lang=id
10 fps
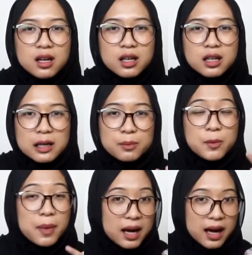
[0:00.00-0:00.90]
e,
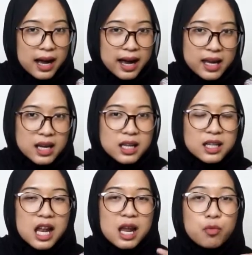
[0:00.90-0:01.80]
memakai
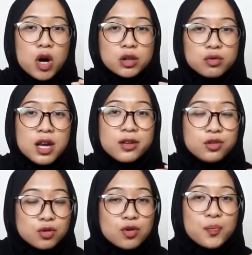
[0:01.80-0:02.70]
dalam waktu yang
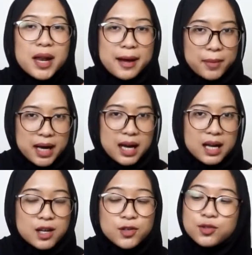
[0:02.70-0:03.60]
cukup lama,
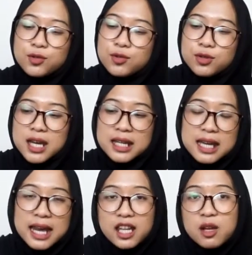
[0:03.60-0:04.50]
suhunya
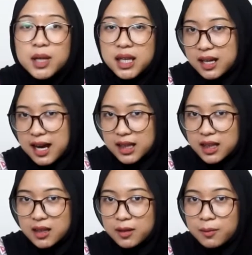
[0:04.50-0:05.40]
dia ini meningkat.
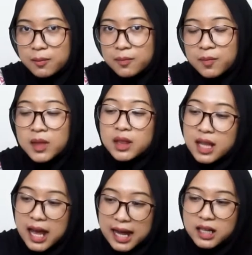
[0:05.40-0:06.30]

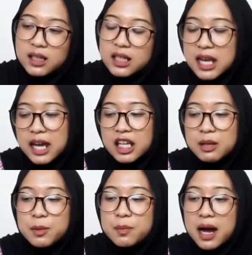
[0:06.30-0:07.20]
Dan dia ini
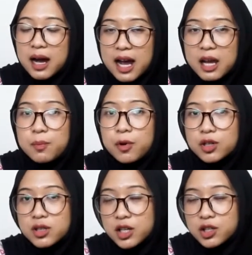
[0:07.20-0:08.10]
memakai
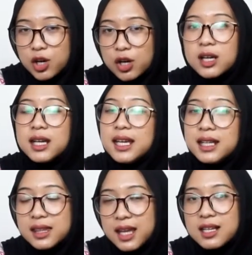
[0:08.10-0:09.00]
prosesor
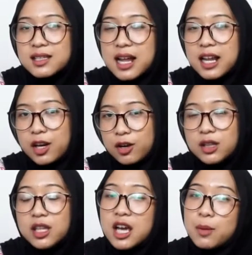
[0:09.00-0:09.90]
Intel
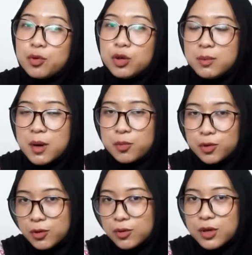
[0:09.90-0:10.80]
Celeron
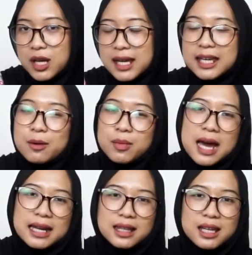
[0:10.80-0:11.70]
3050 yang
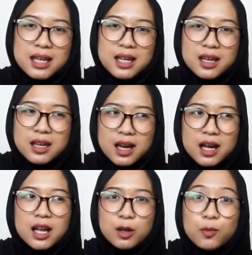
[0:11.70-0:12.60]
berarti
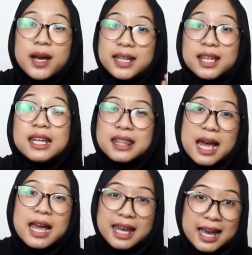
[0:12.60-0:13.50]
ya lumayan irit
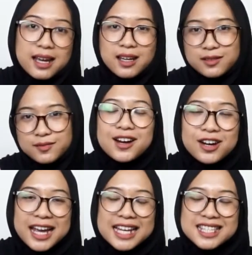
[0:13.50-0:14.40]
daya.
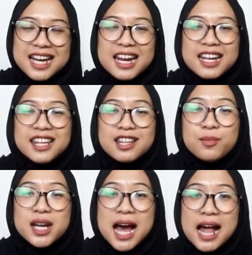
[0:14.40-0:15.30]
Oke, sekarang kita
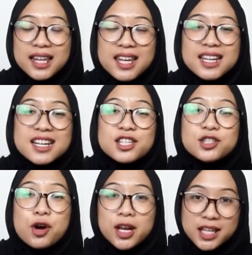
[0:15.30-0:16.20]
beralih ke
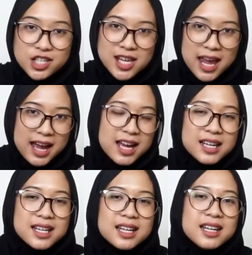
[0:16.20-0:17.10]
storage-nya.
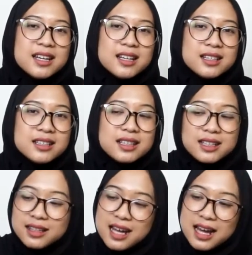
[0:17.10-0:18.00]

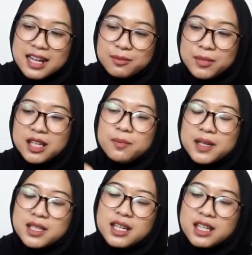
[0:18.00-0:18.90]
Dan mini
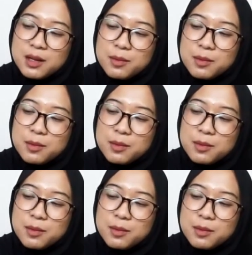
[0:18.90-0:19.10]
PC ini